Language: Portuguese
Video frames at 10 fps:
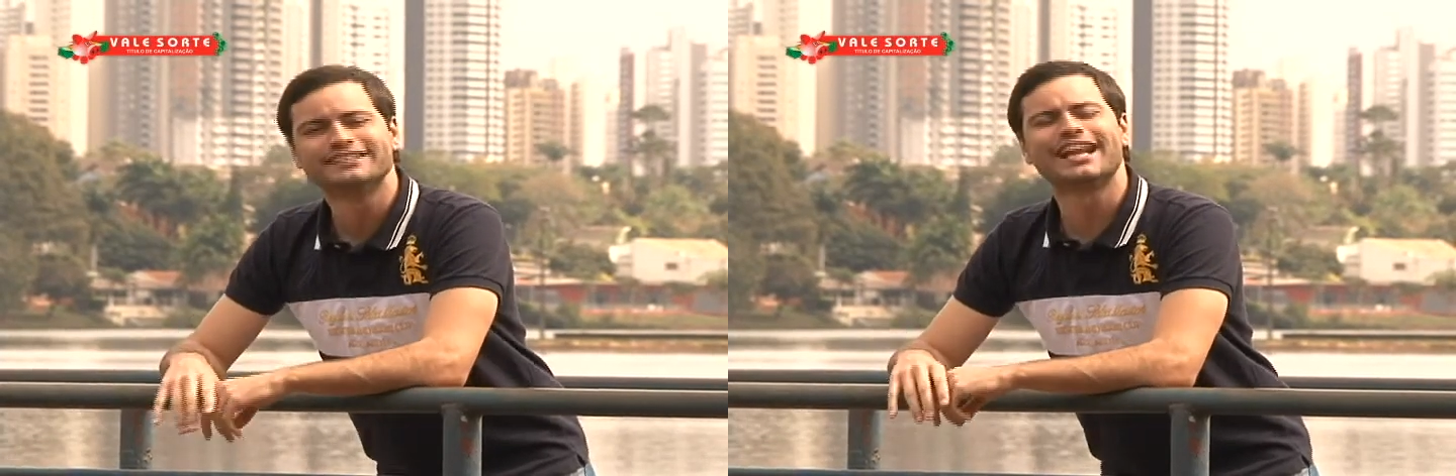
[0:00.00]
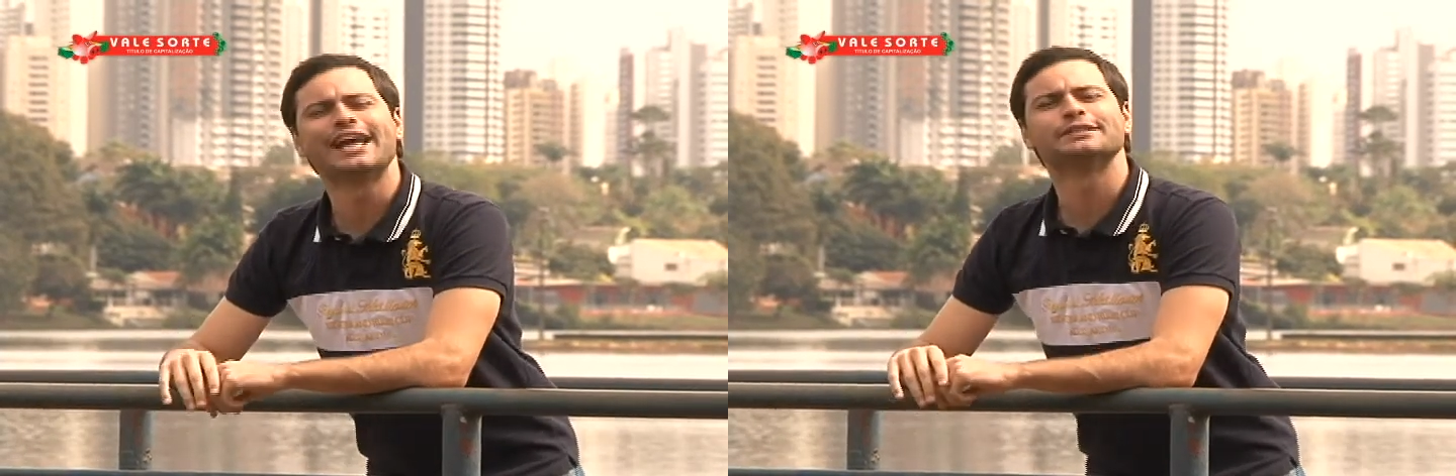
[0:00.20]

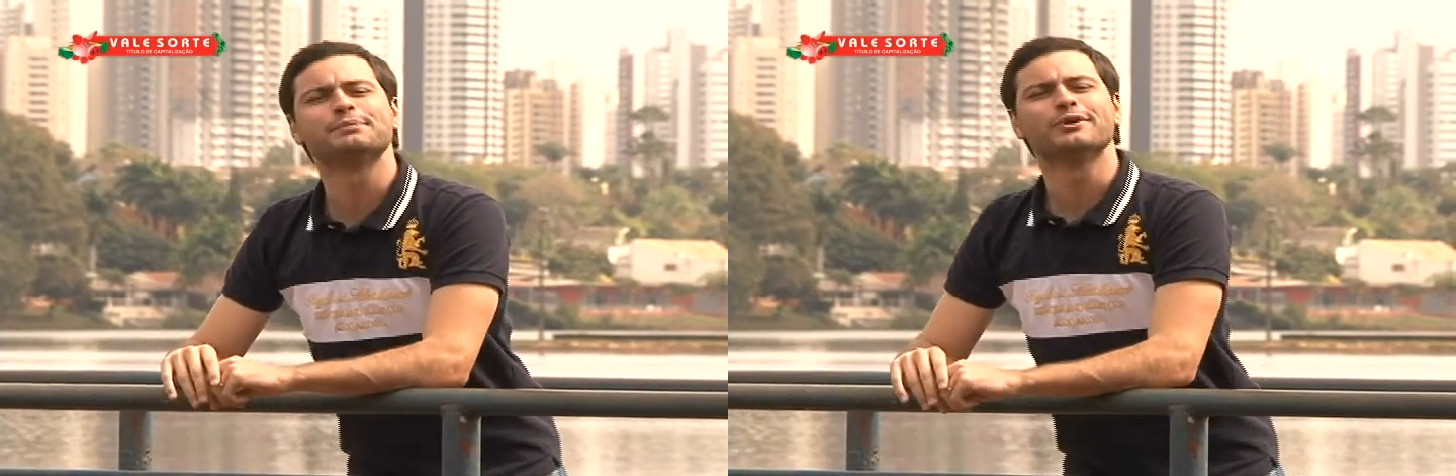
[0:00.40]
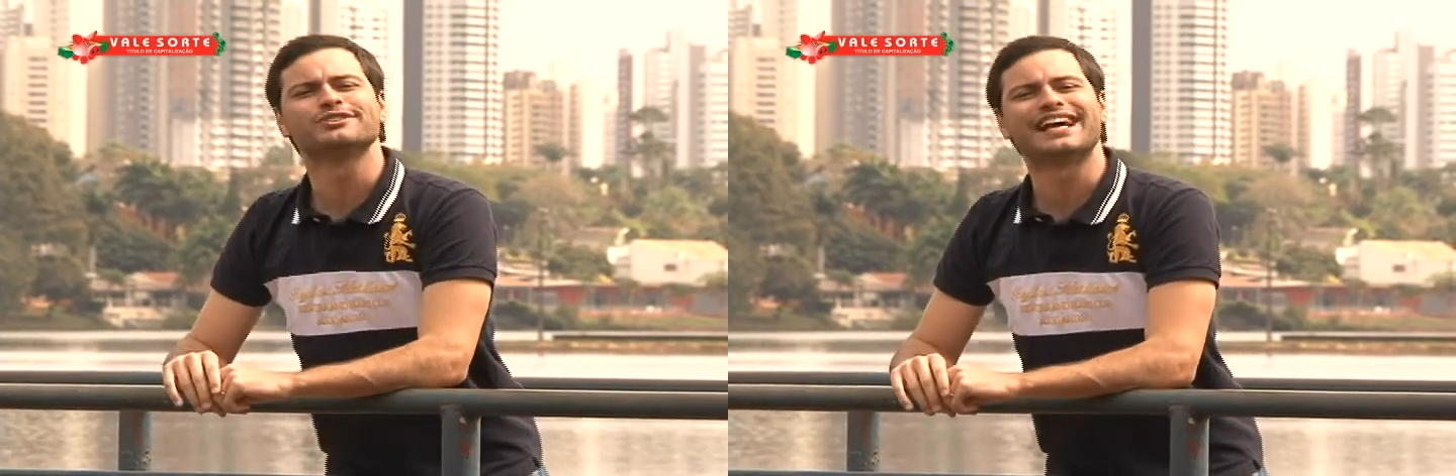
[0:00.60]
R$
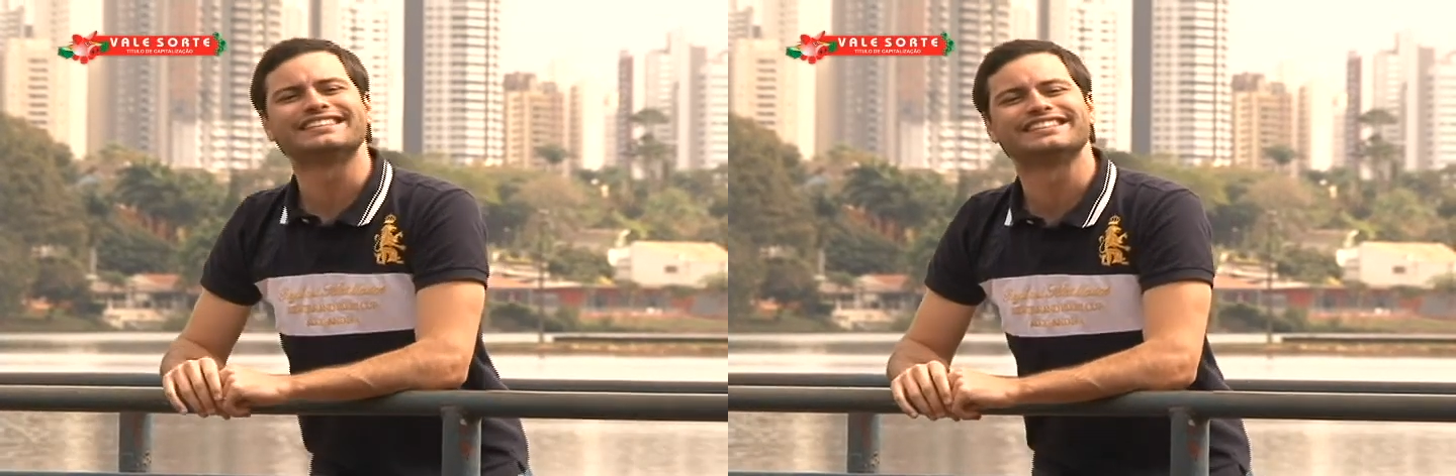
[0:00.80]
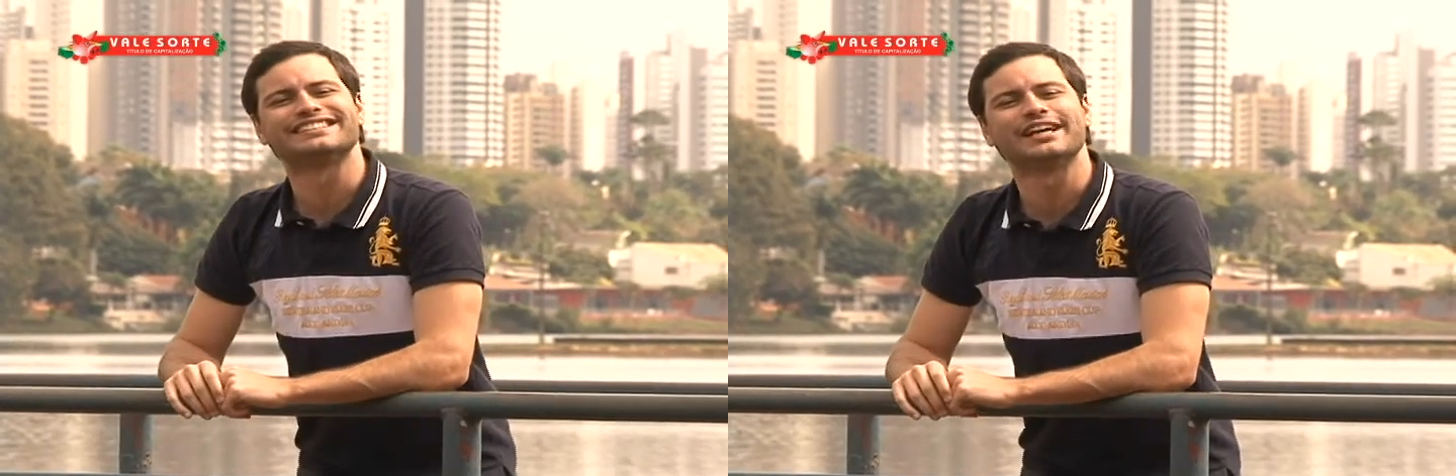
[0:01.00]

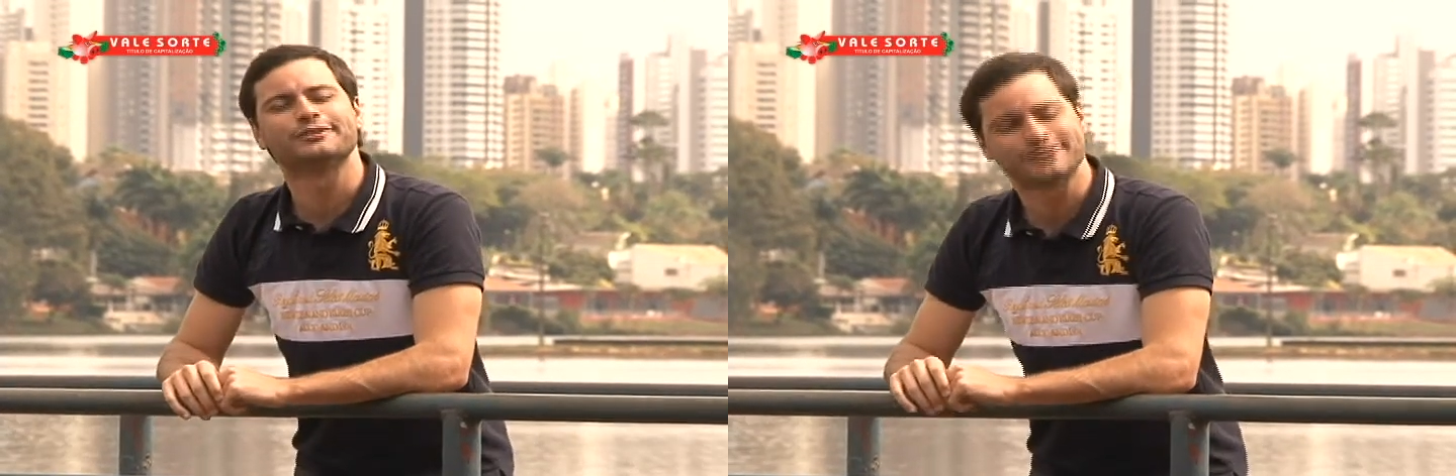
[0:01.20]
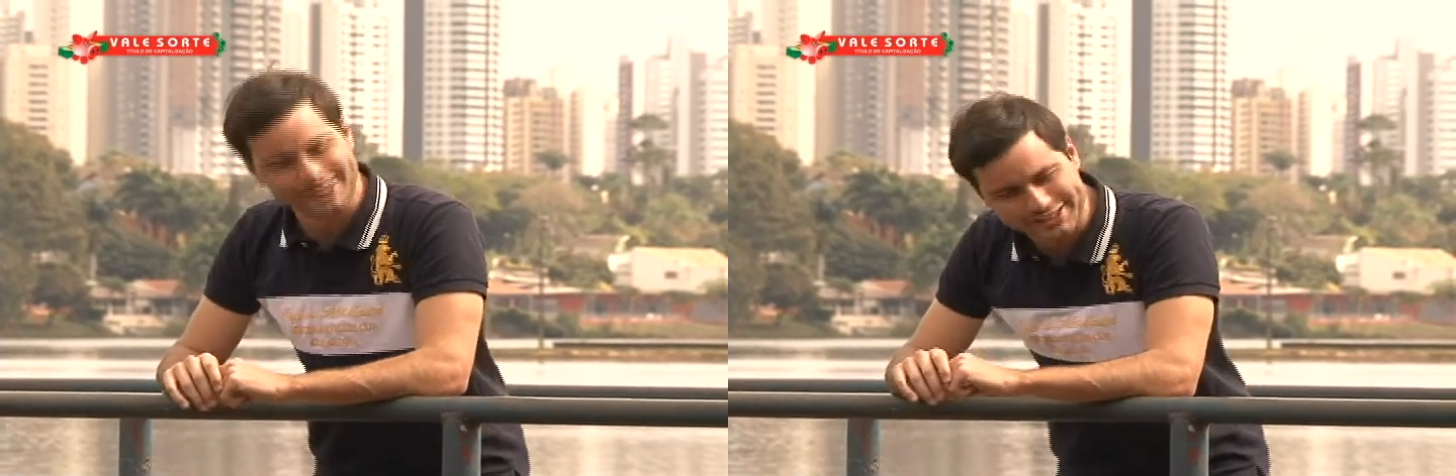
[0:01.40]

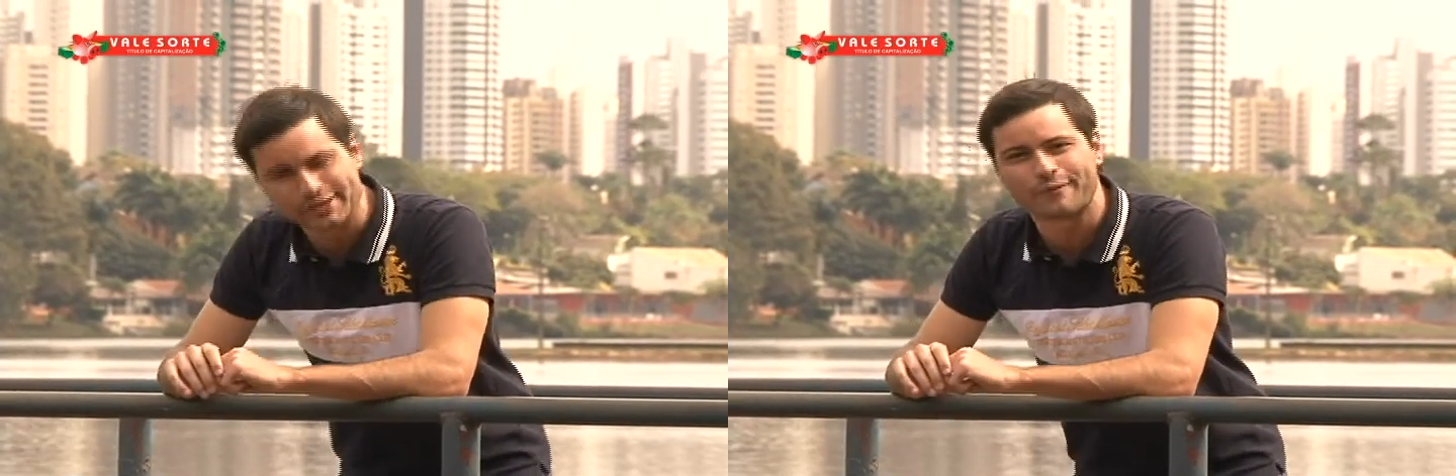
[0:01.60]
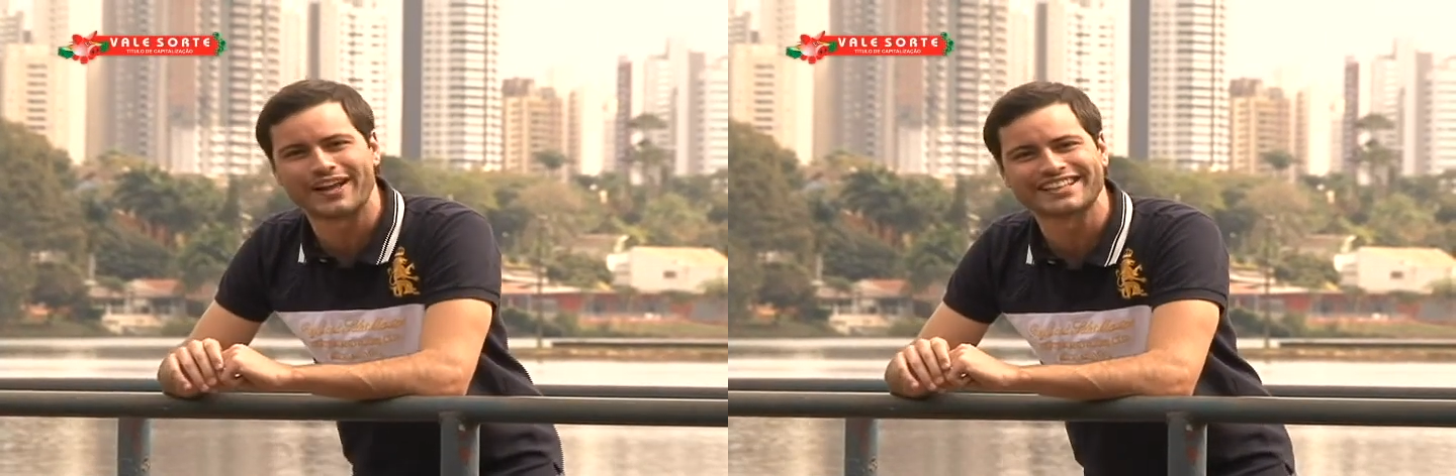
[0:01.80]

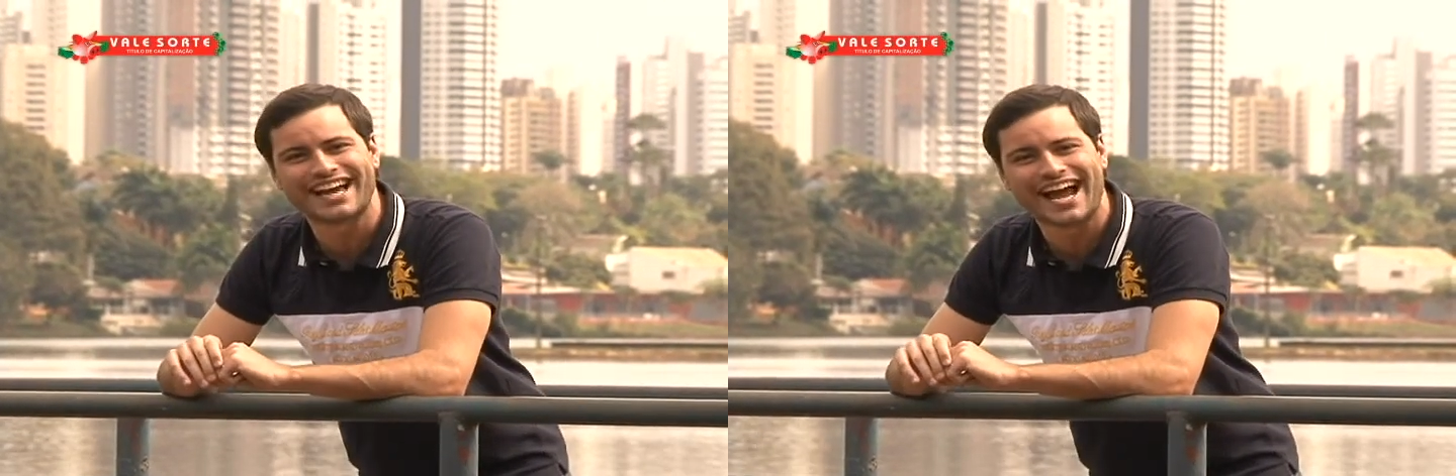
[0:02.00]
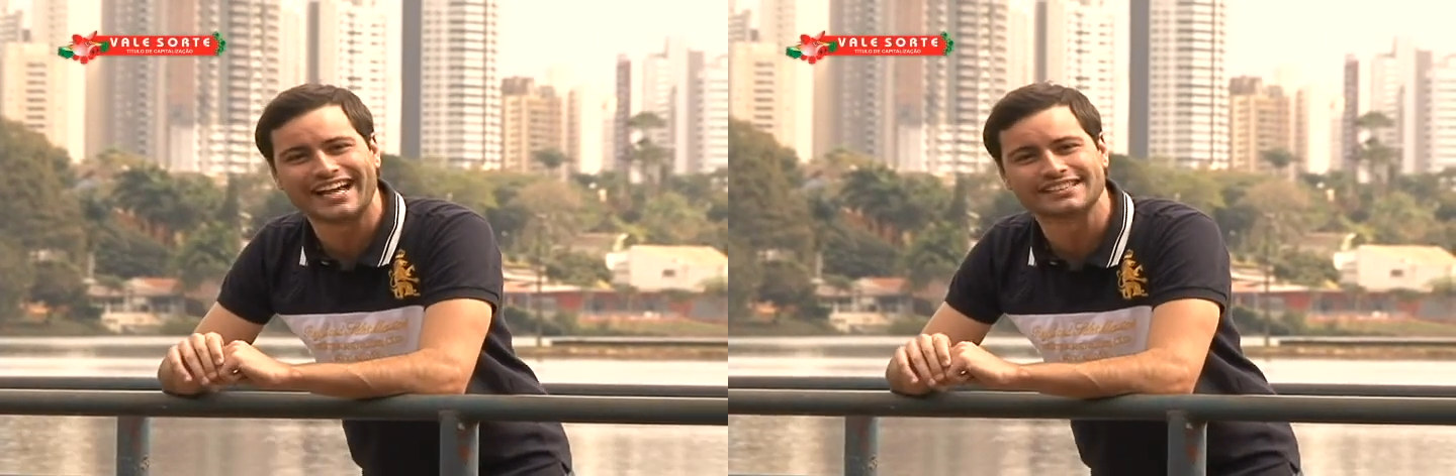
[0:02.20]

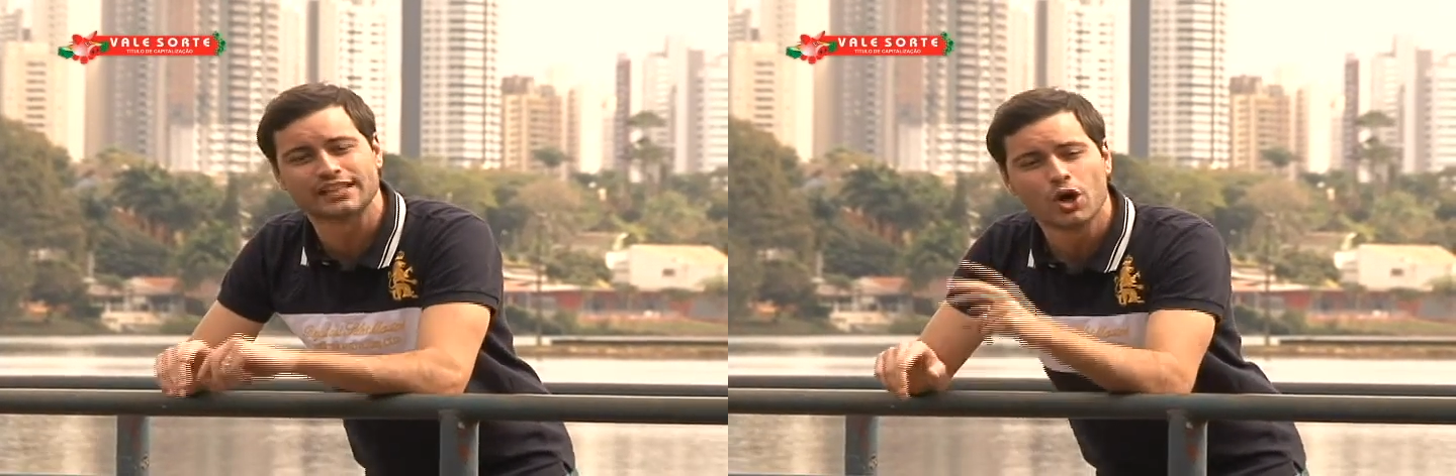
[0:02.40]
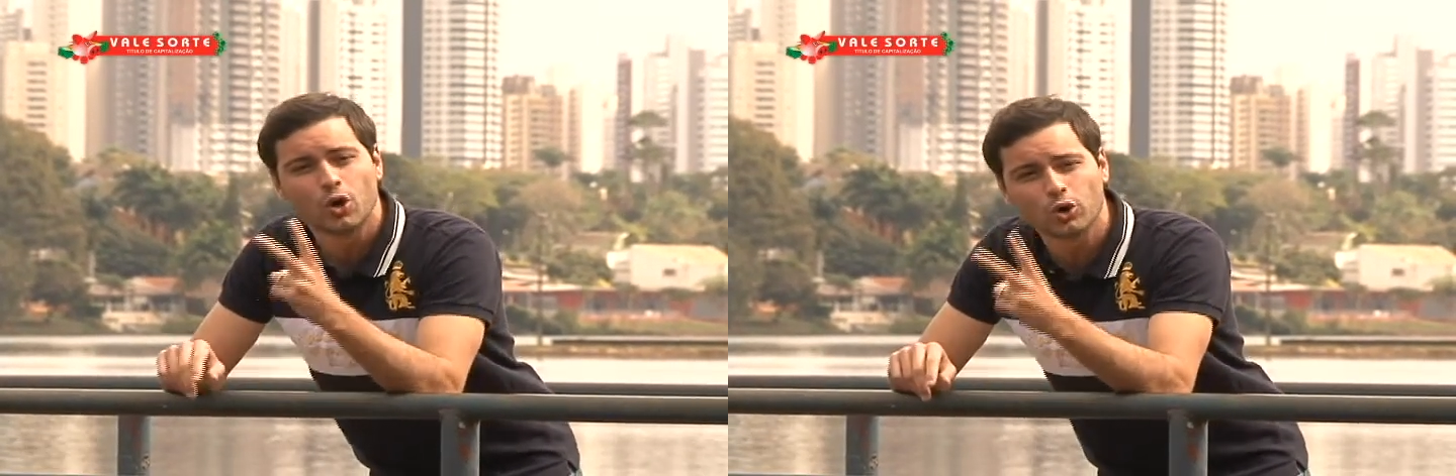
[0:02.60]
3.750.